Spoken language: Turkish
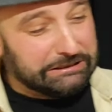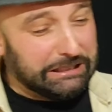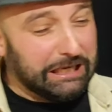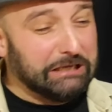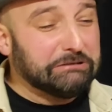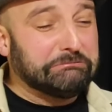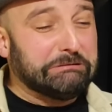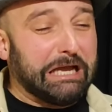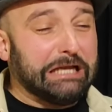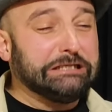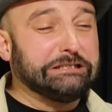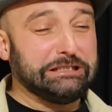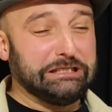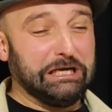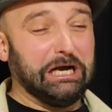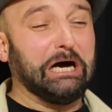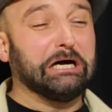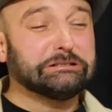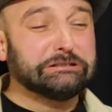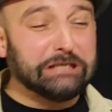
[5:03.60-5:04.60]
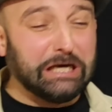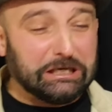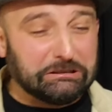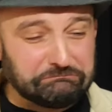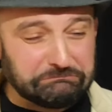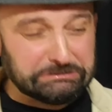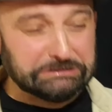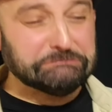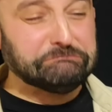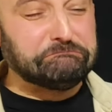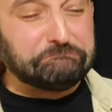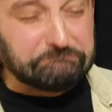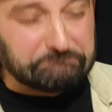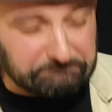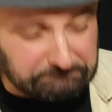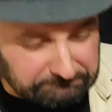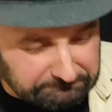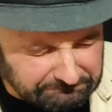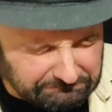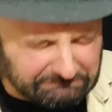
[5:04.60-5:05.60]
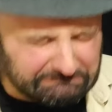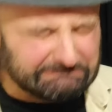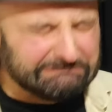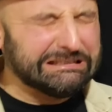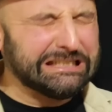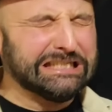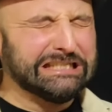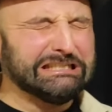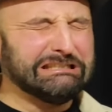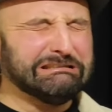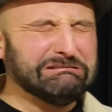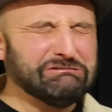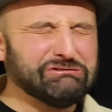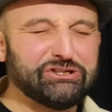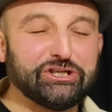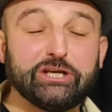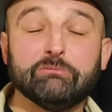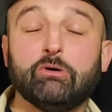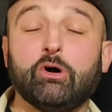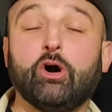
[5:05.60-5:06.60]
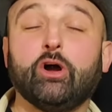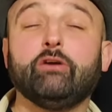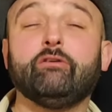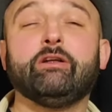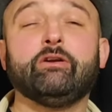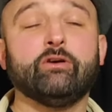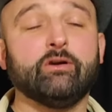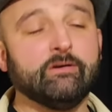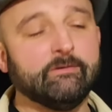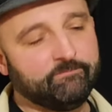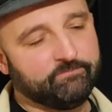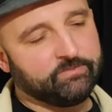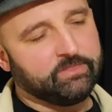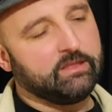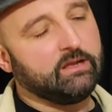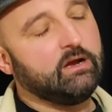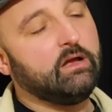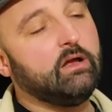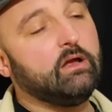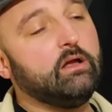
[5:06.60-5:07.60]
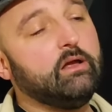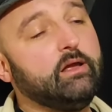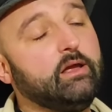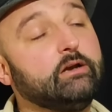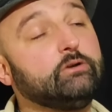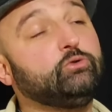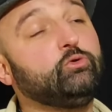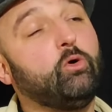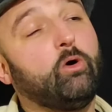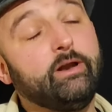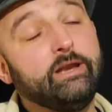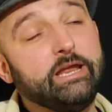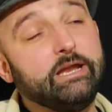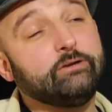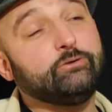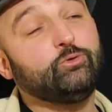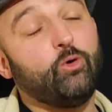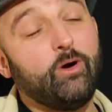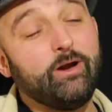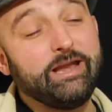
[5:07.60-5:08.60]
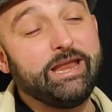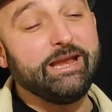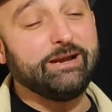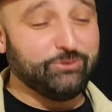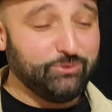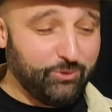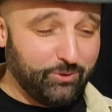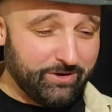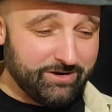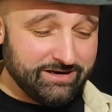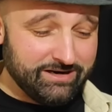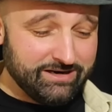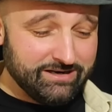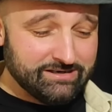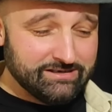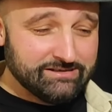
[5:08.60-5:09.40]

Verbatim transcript: Emekli şey adamım. Ee, kim oy veriyor? Erdoğan, Erdoğan, Erdoğan.